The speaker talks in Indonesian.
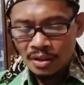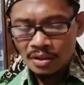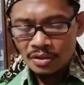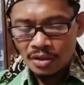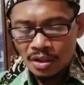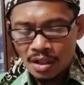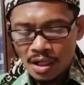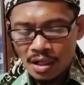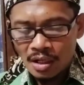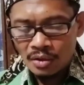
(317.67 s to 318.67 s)

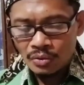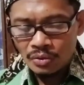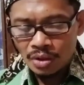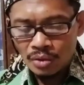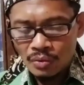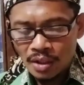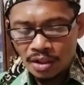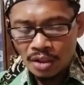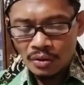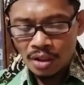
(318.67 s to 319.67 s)
segera aku
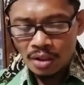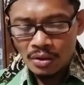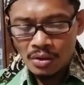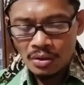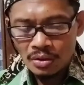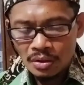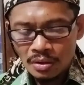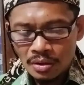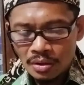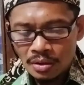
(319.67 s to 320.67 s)
dikuasai oleh roh
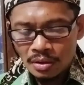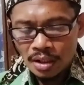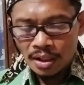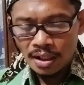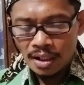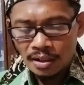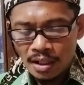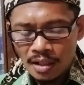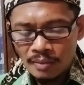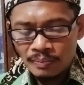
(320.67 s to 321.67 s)
dan lihatlah
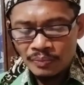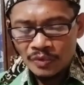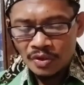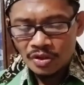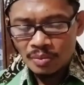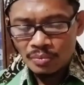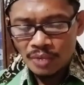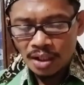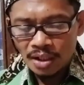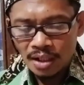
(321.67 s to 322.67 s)

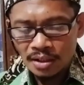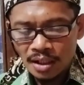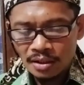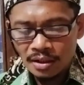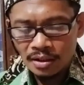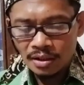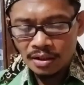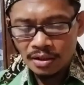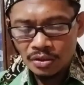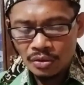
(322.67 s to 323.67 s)
sebuah tahta terdiri
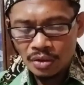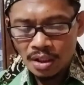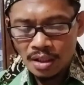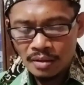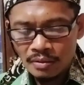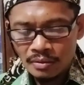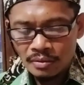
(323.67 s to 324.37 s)
di surga